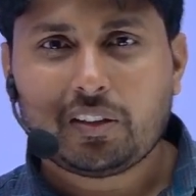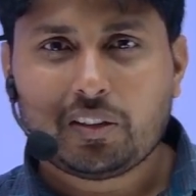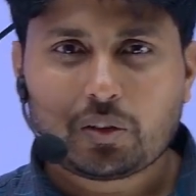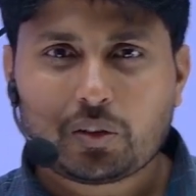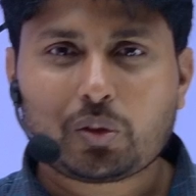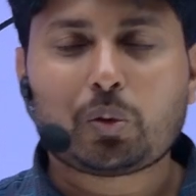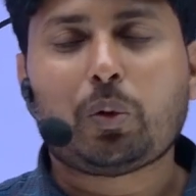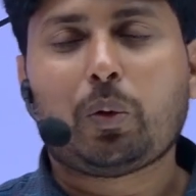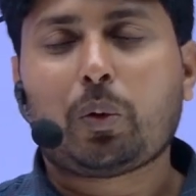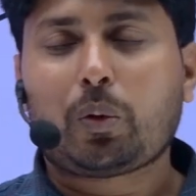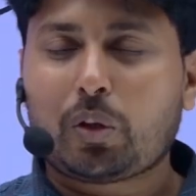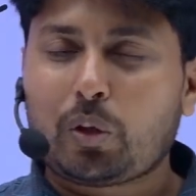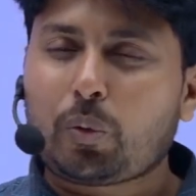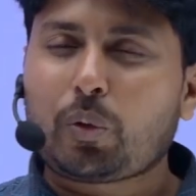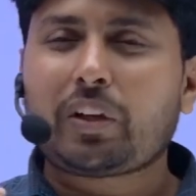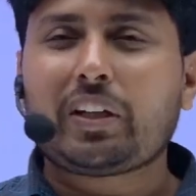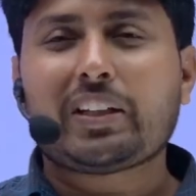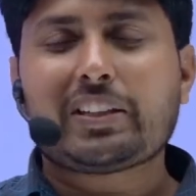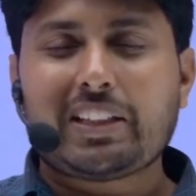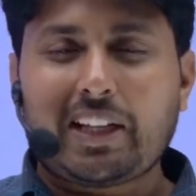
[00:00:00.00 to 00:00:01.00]
तो जरूरी
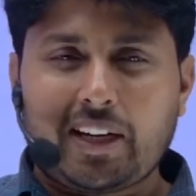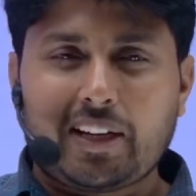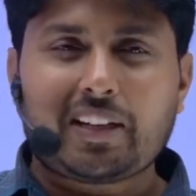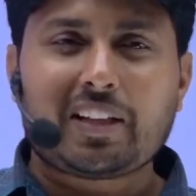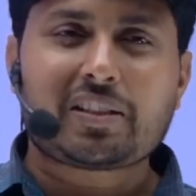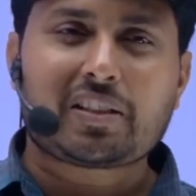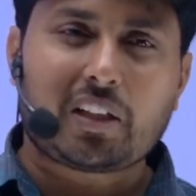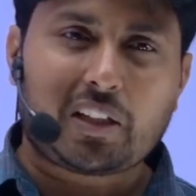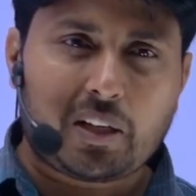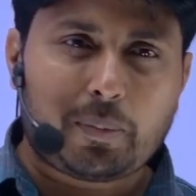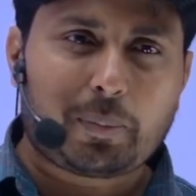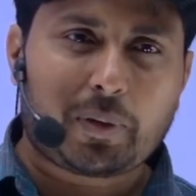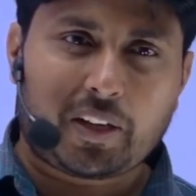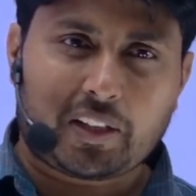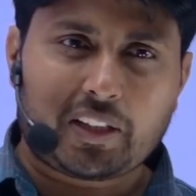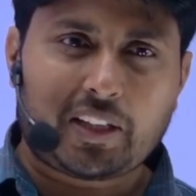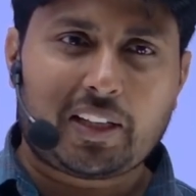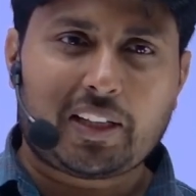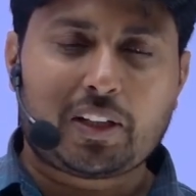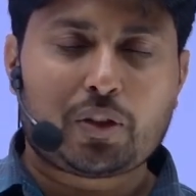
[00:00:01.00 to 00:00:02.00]
नहीं सारे टेस्ट अटेम्प्ट
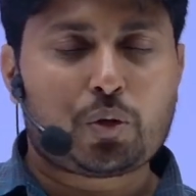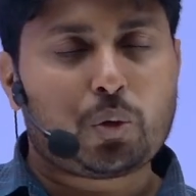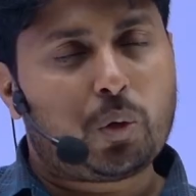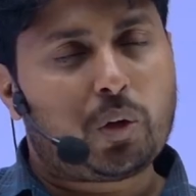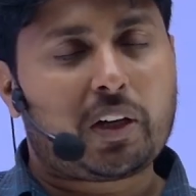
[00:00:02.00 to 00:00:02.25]
करने ही है जो